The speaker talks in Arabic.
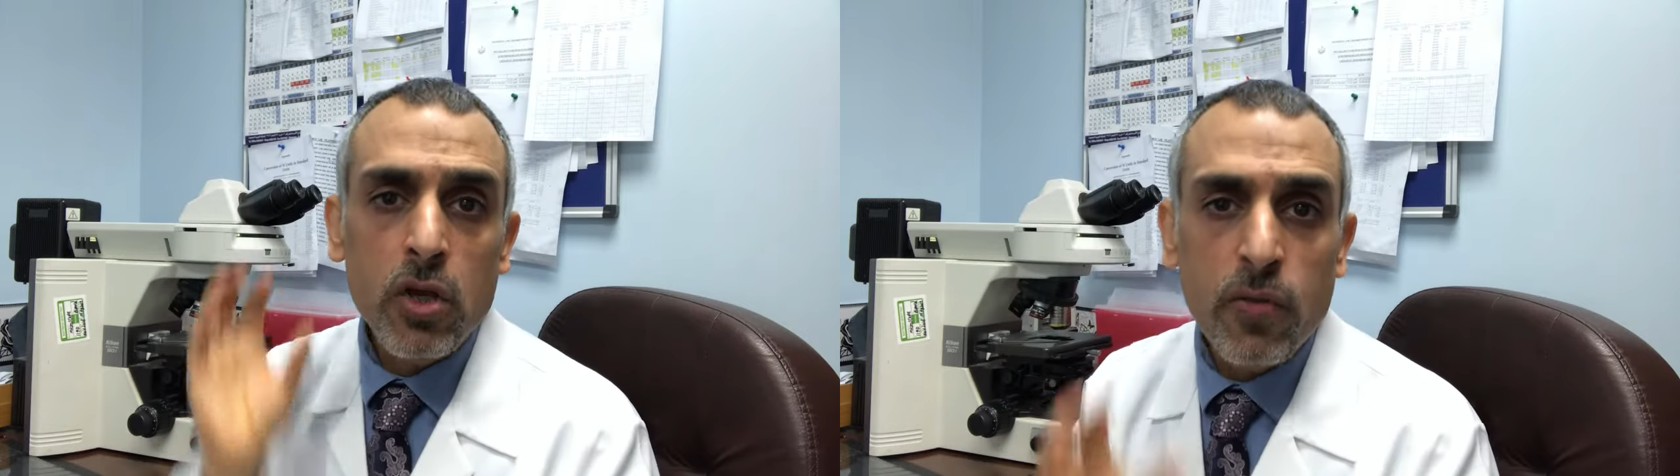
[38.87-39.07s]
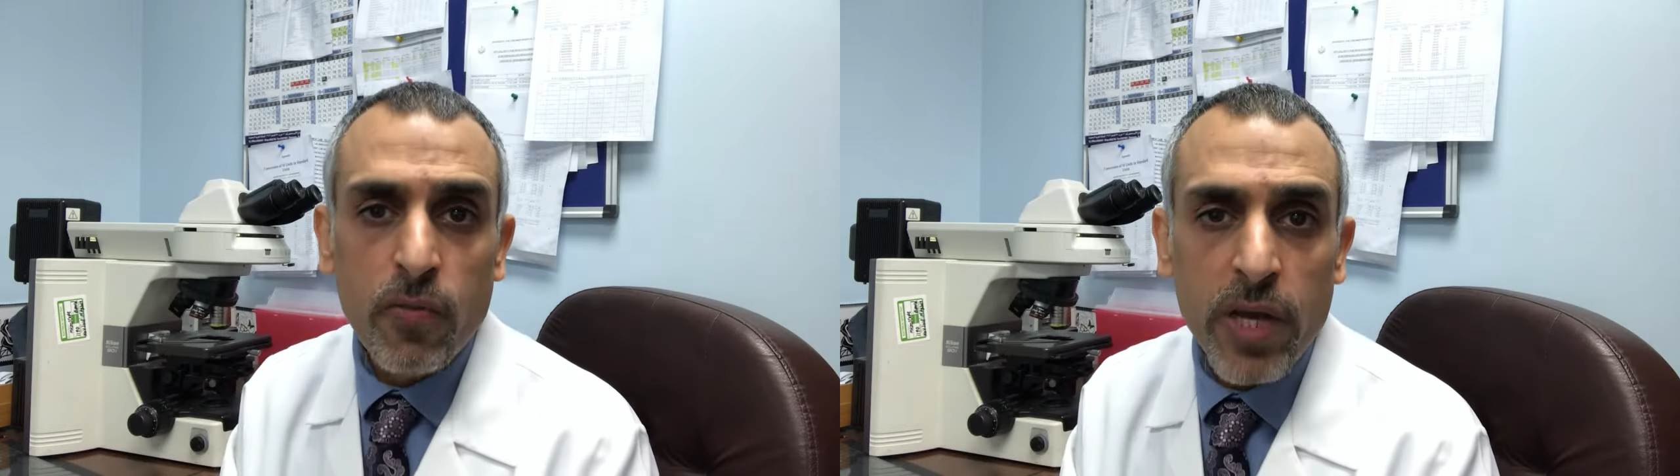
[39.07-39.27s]

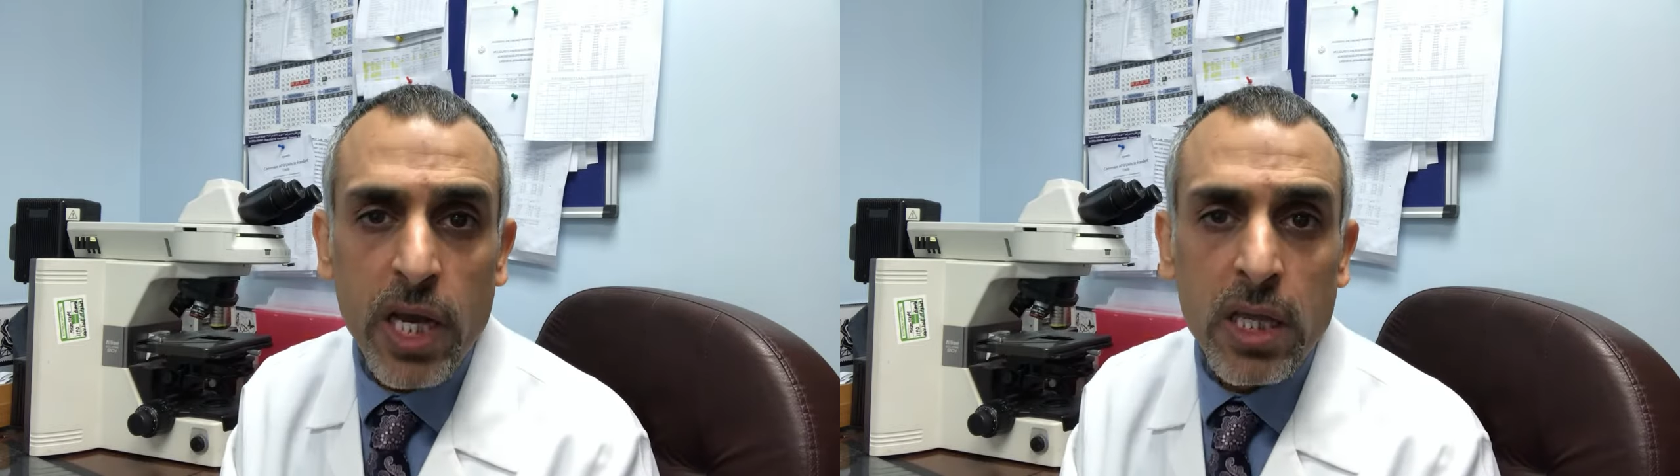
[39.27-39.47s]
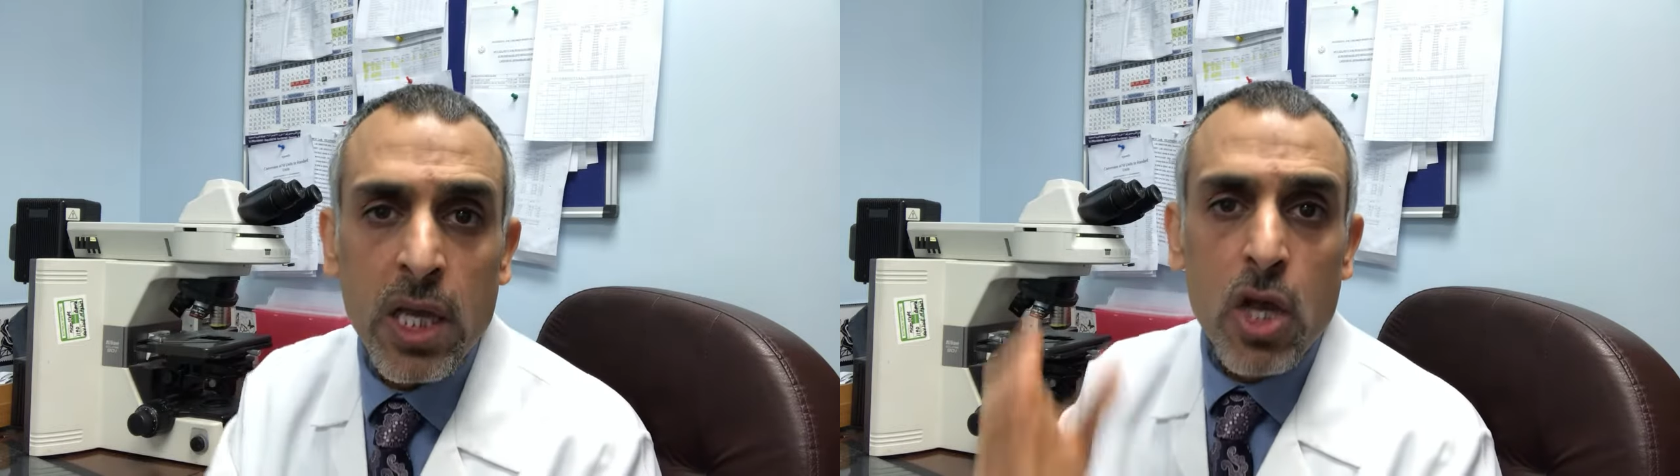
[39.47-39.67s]

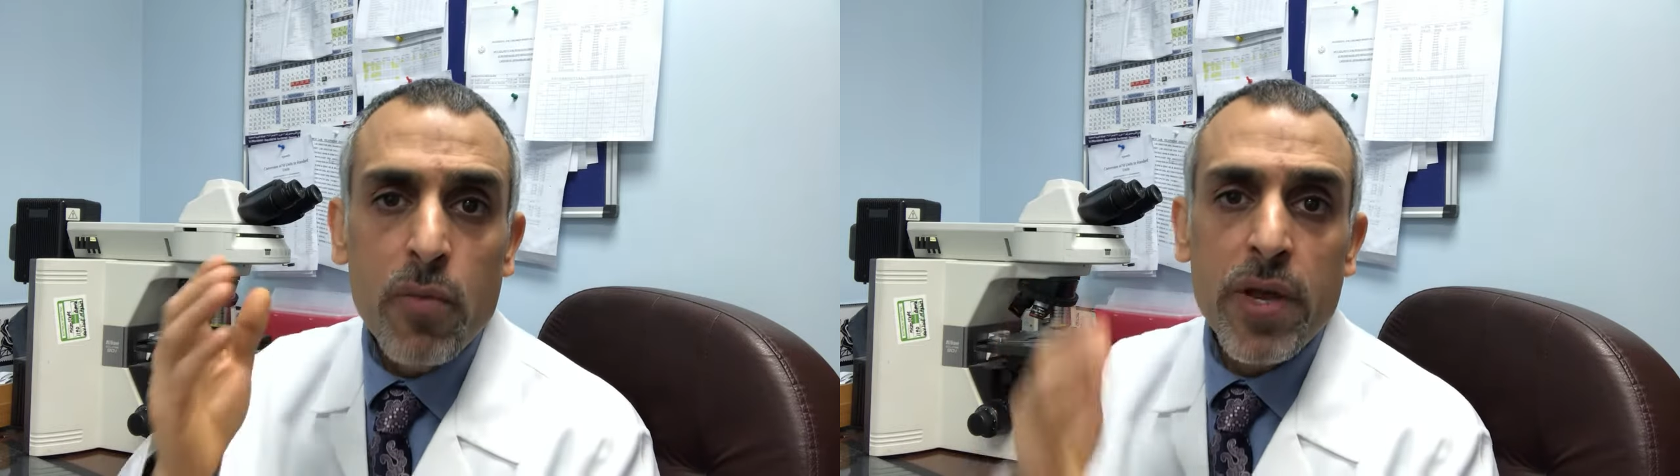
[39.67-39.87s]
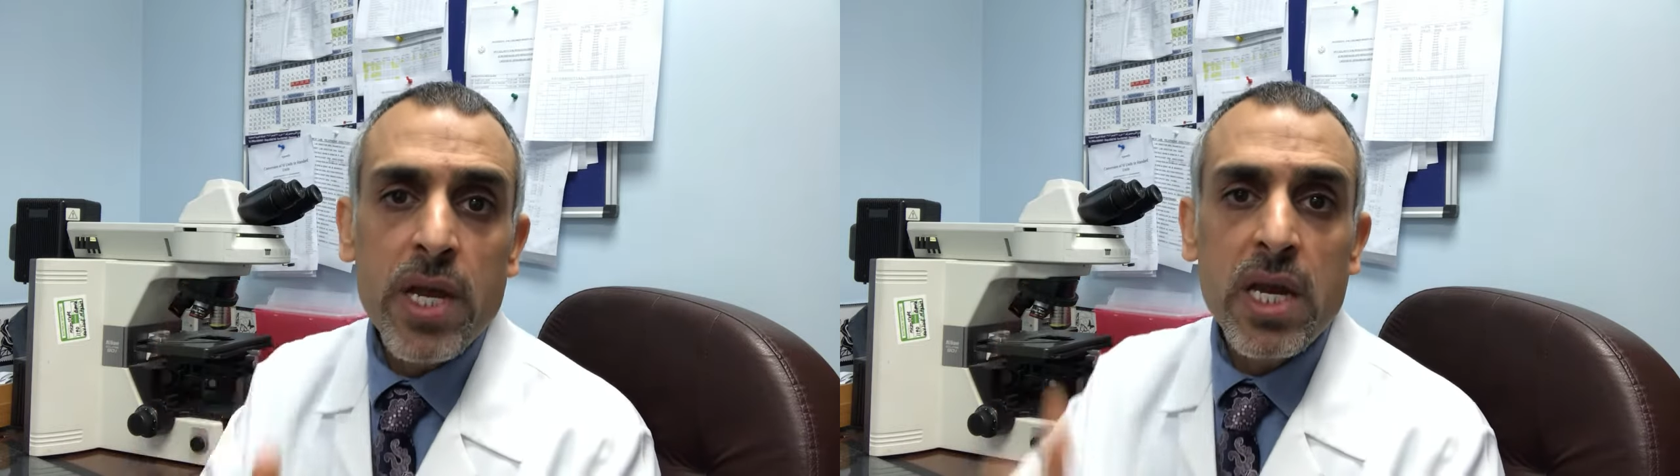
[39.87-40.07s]
تفيد
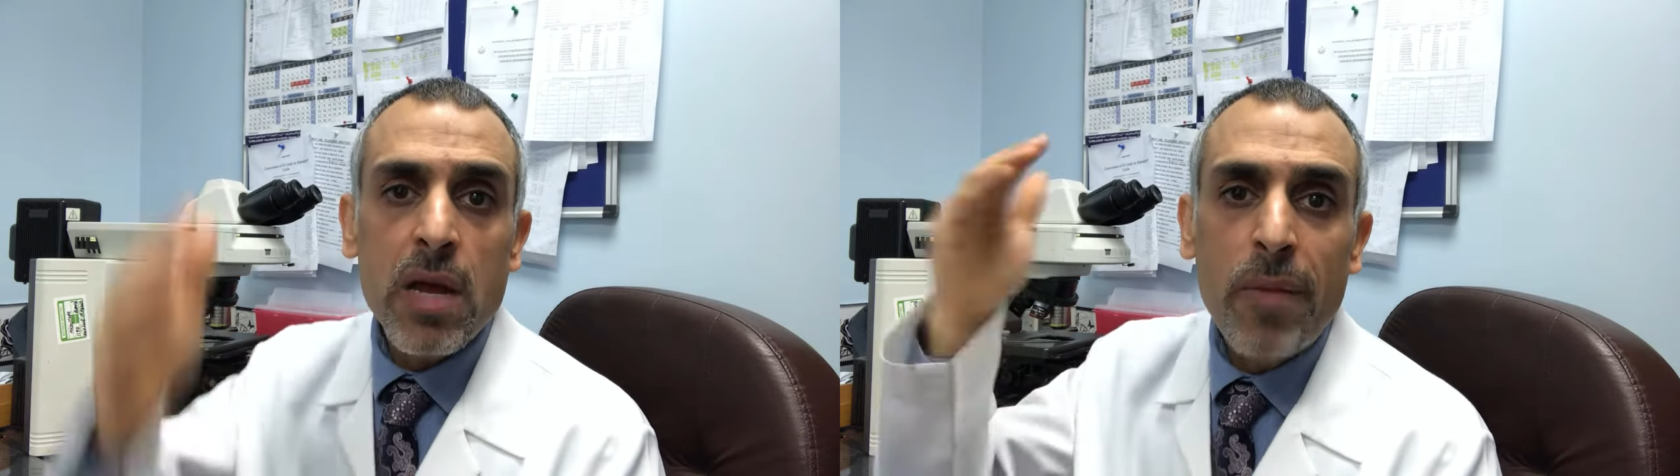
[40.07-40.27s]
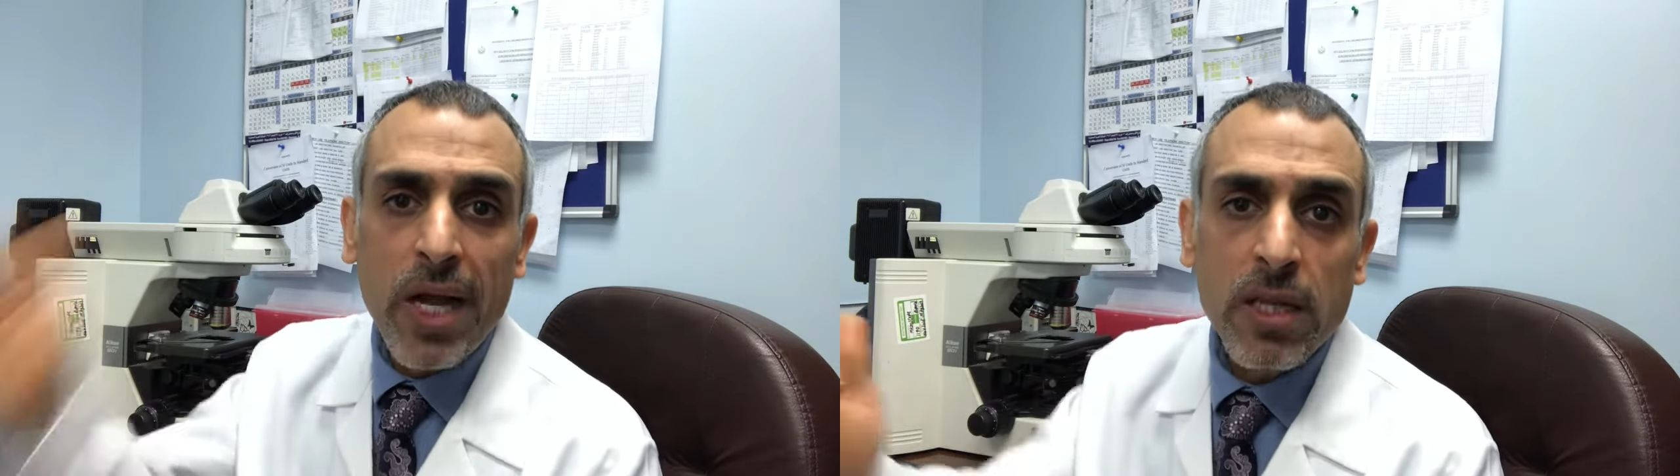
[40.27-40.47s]

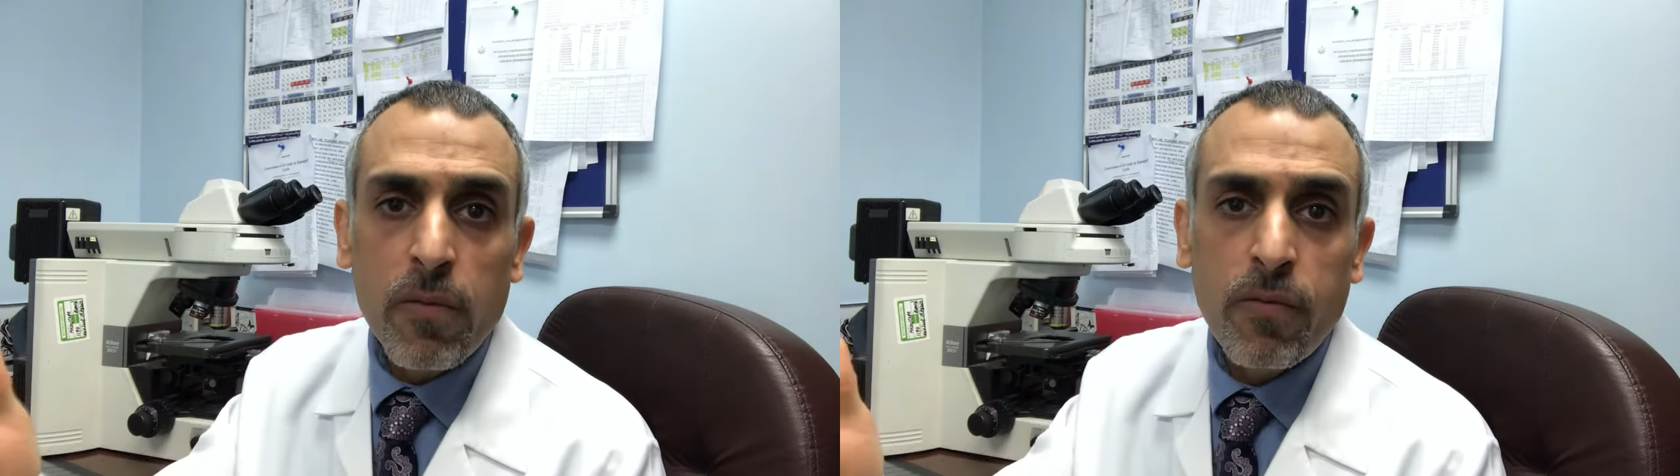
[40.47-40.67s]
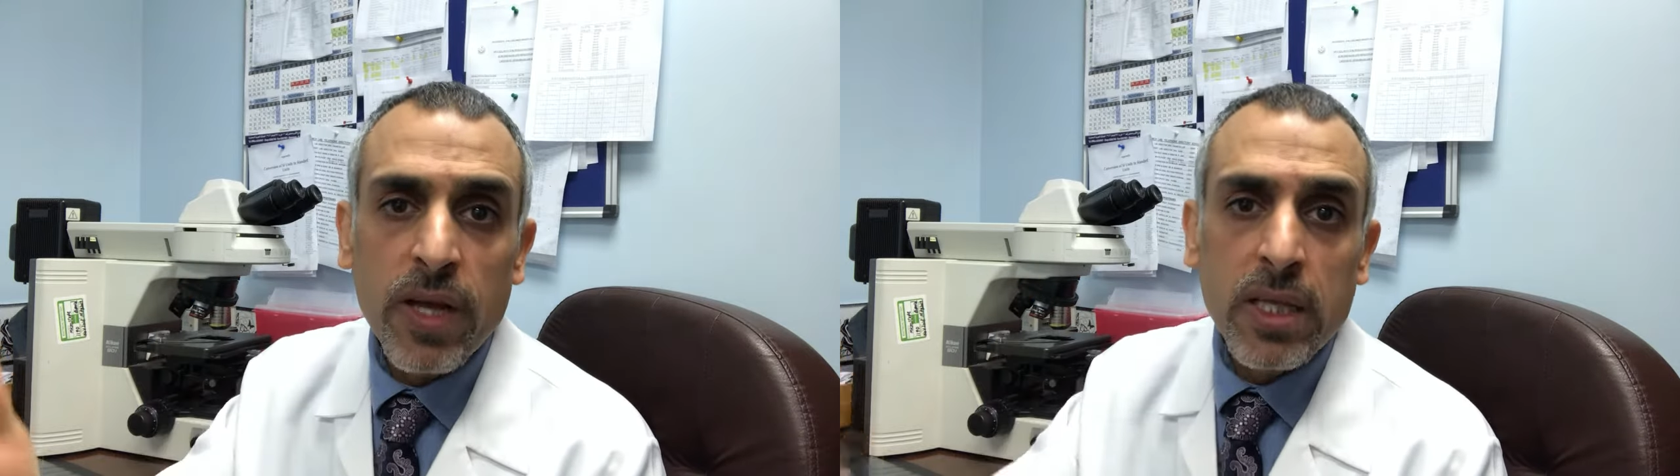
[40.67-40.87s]
بأن بعد
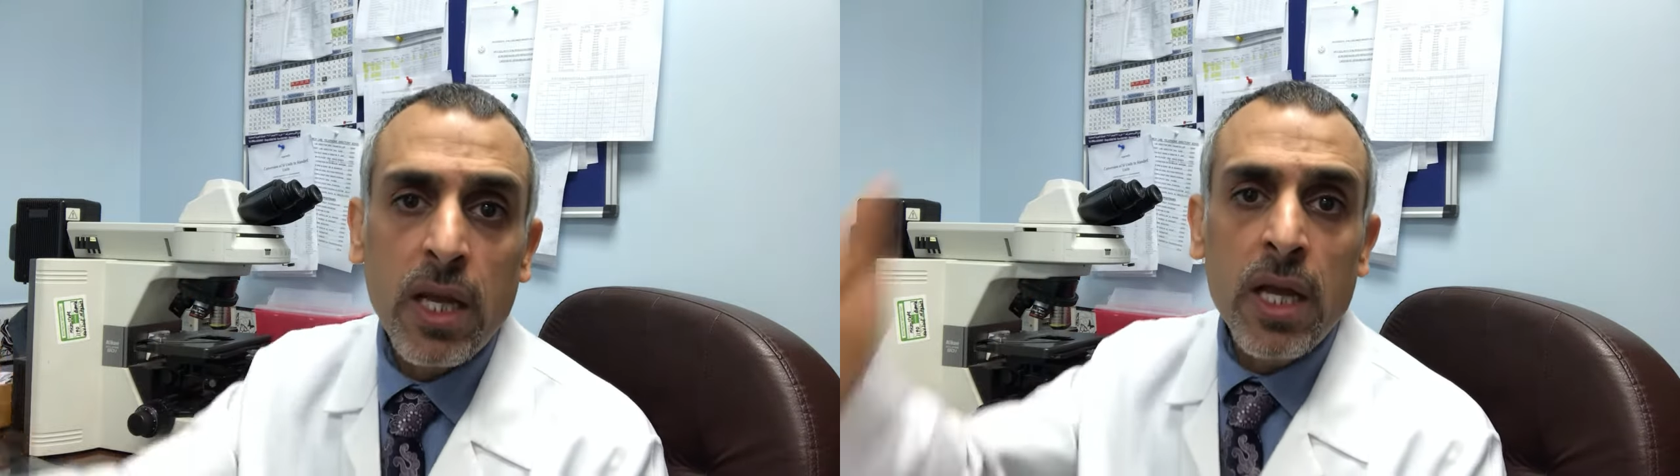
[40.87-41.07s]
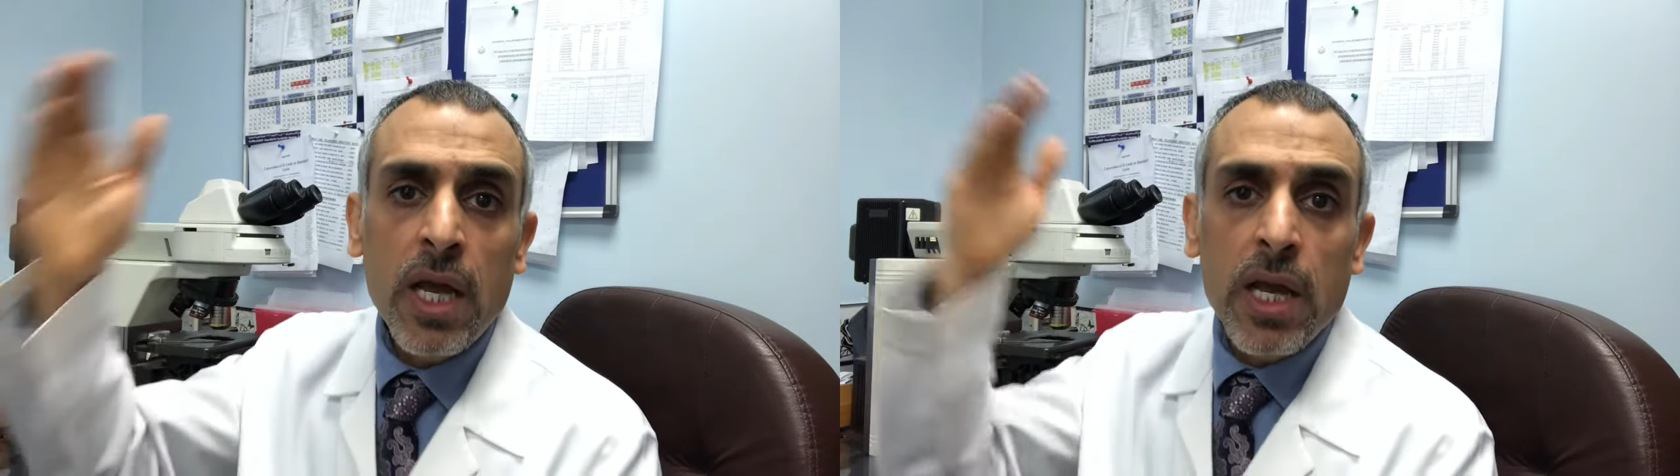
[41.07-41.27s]
الفتح